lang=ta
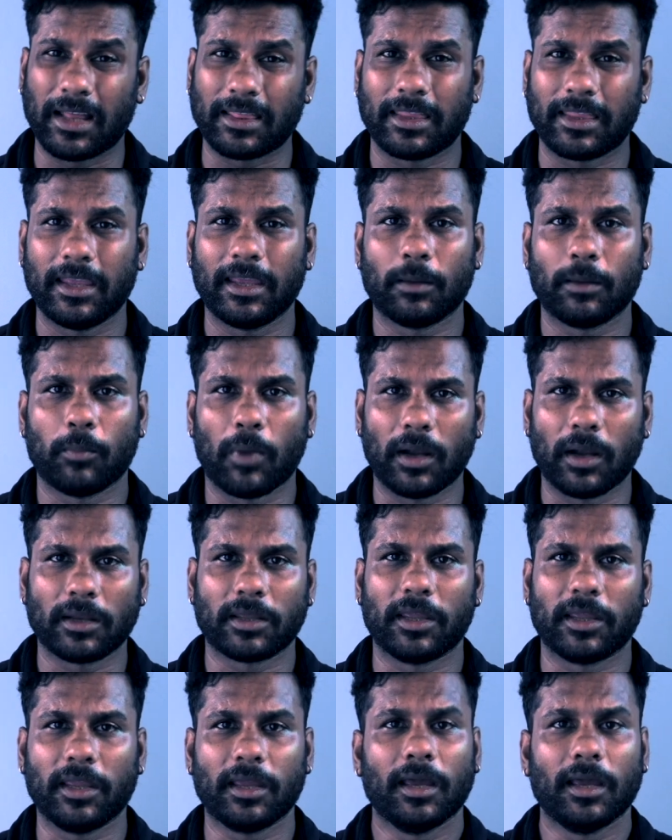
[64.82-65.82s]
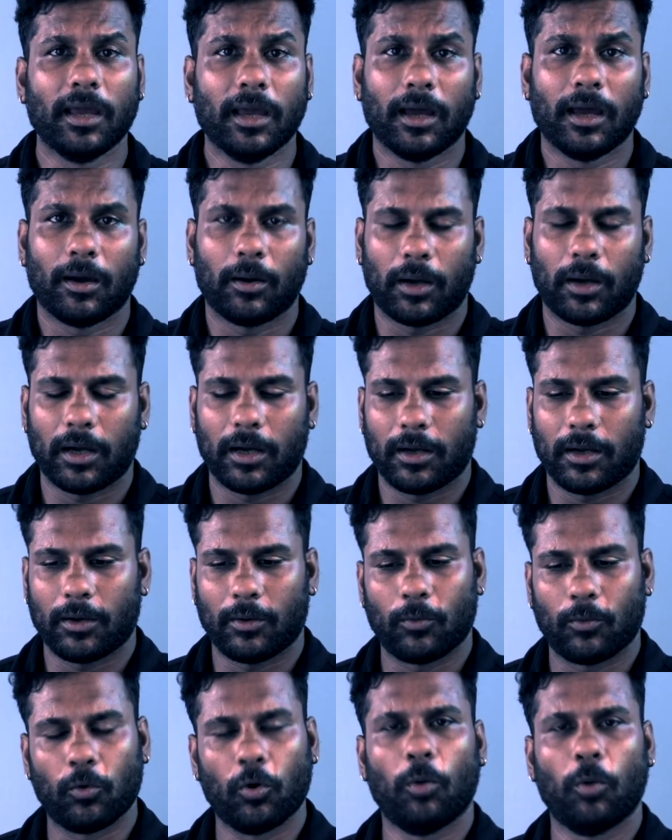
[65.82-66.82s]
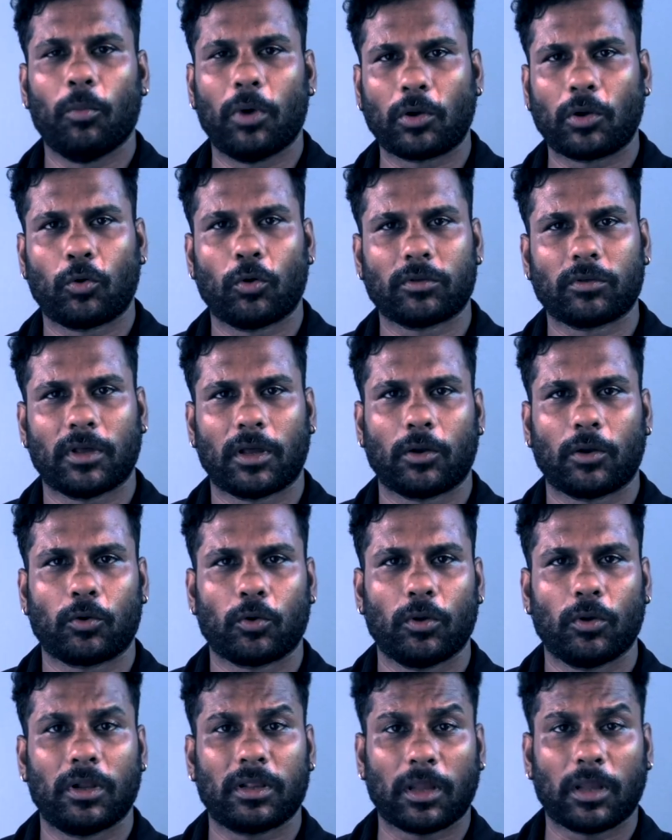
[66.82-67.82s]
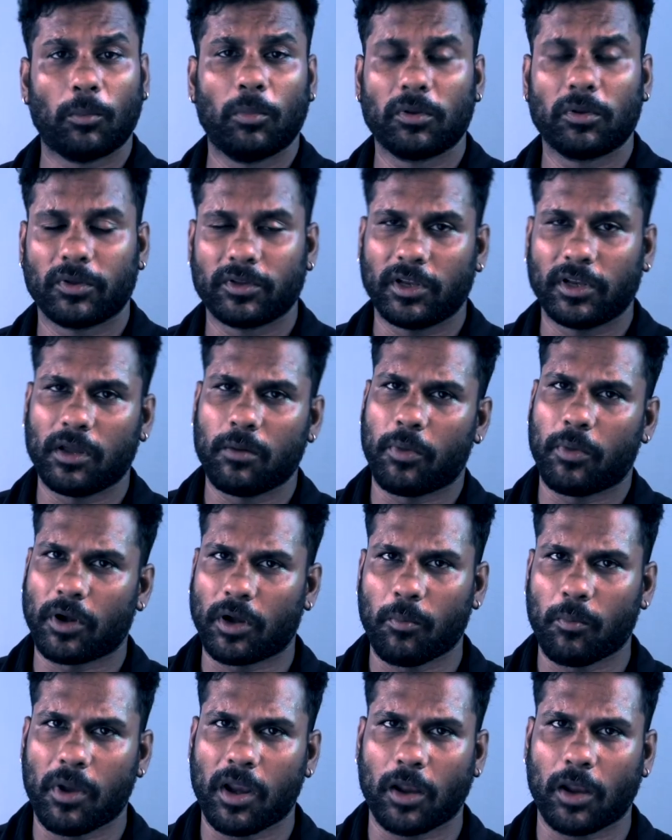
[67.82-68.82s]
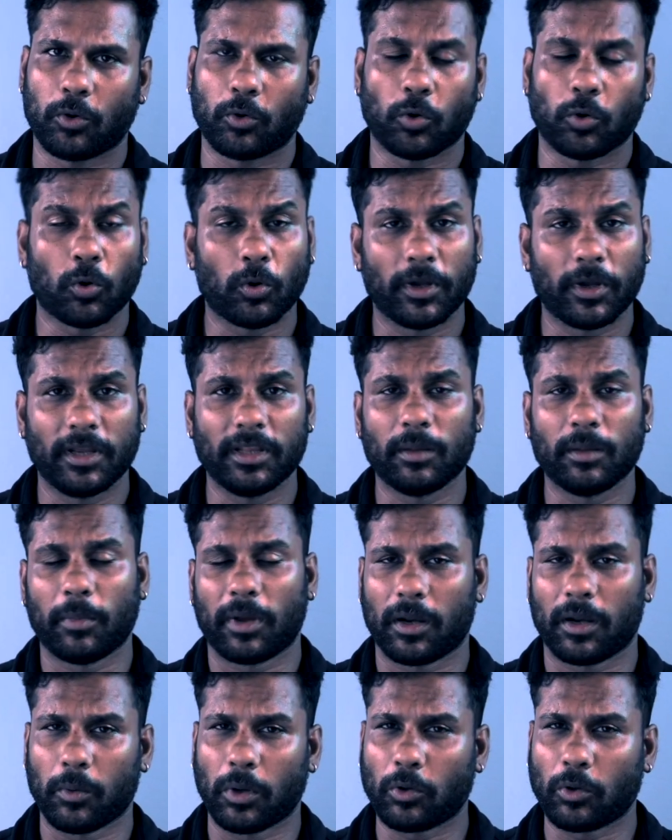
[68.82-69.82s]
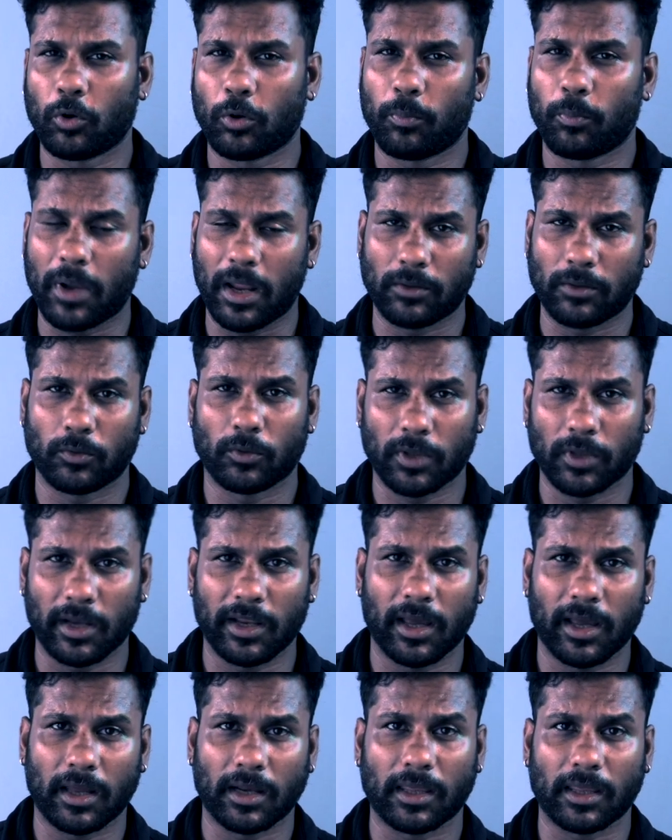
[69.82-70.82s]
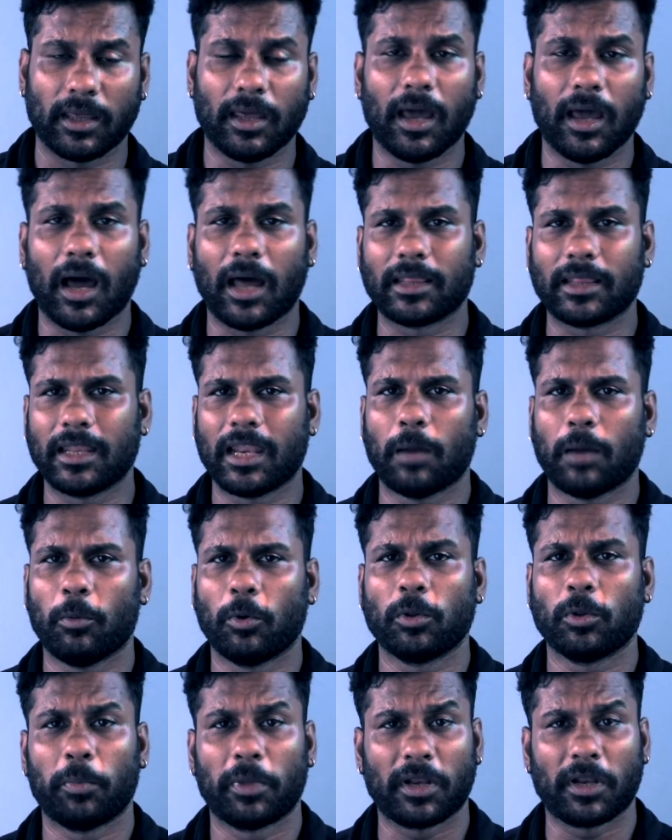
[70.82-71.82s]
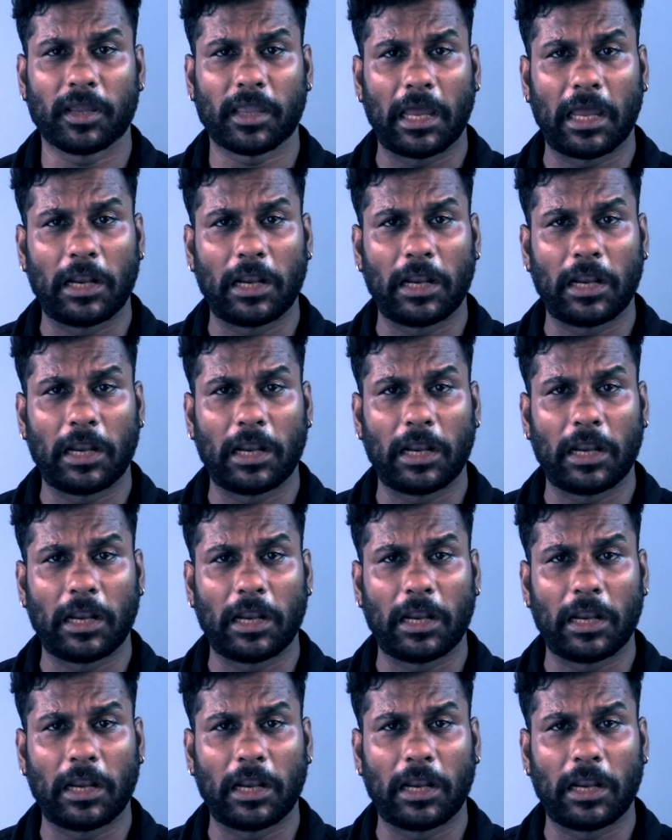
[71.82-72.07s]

கத்திங் பல்கிங் ஹோம் ஒர்க் அவுட்ஸாக இருக்கட்டும் இல்லை தம்பிள்ஸ் வச்சு நீங்கள் பண்ணுற மாதிரியாக இருக்கட்டும் இந்த மாதிரியான ஒர்க் அவுட் பிளான்ஸும் தனியாக இருக்குது அது இல்லாமல் வந்து பார்த்தீங்கன்னா